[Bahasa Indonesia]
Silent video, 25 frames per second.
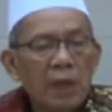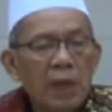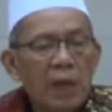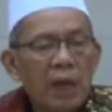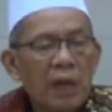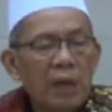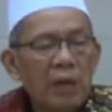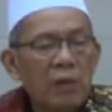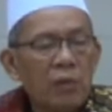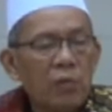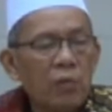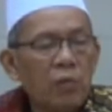
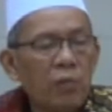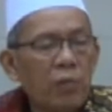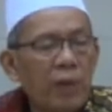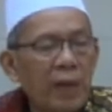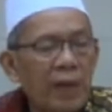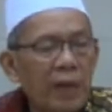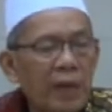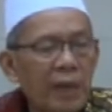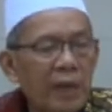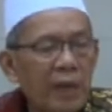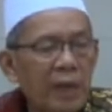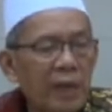Ari
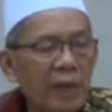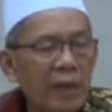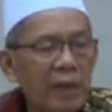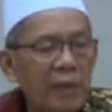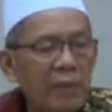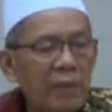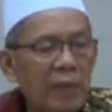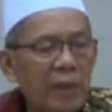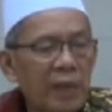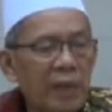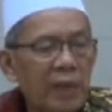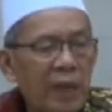ubarna
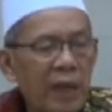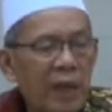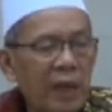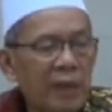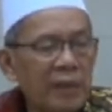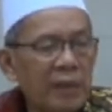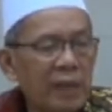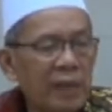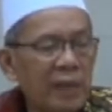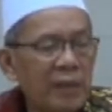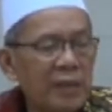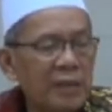di mana
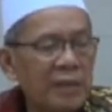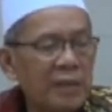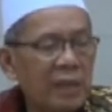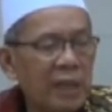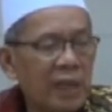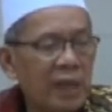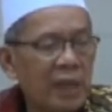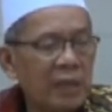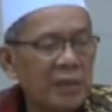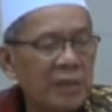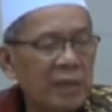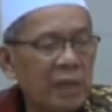hati geus
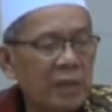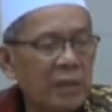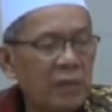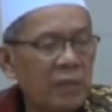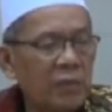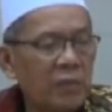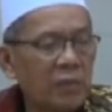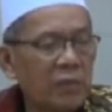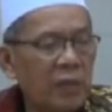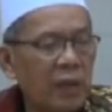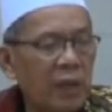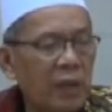karasa
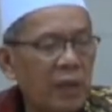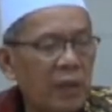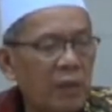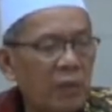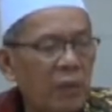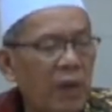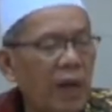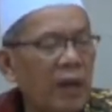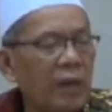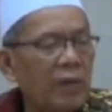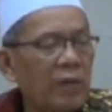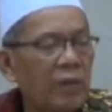ku urang
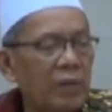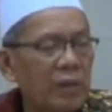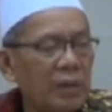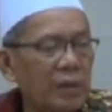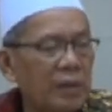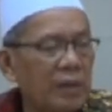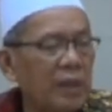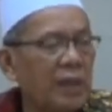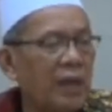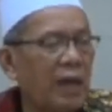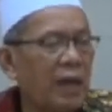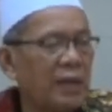
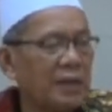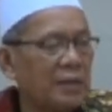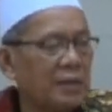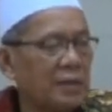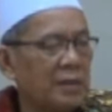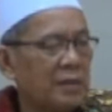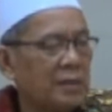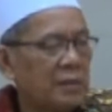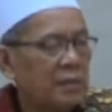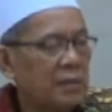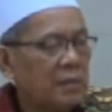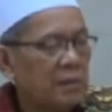wangkot
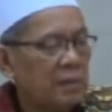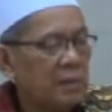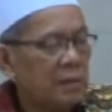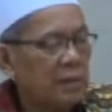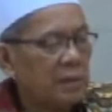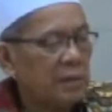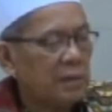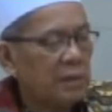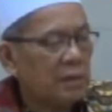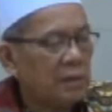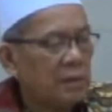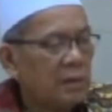teas
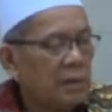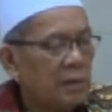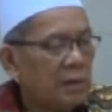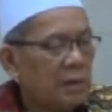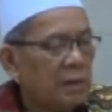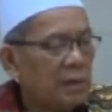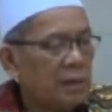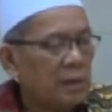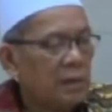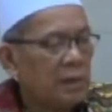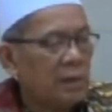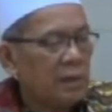
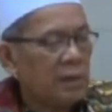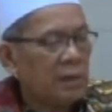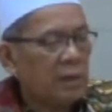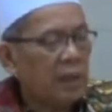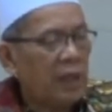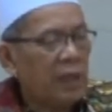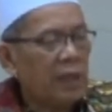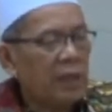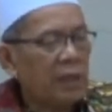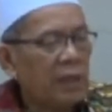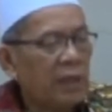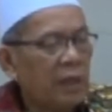
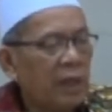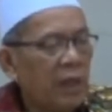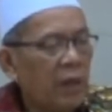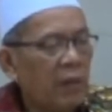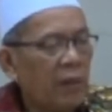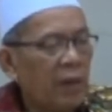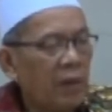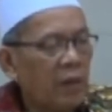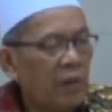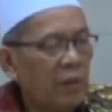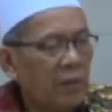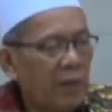akan
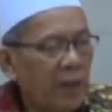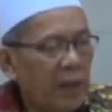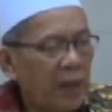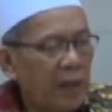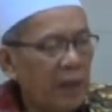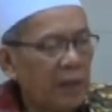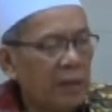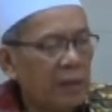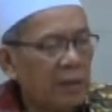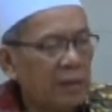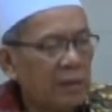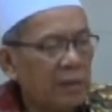ngawar
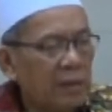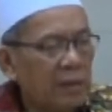wae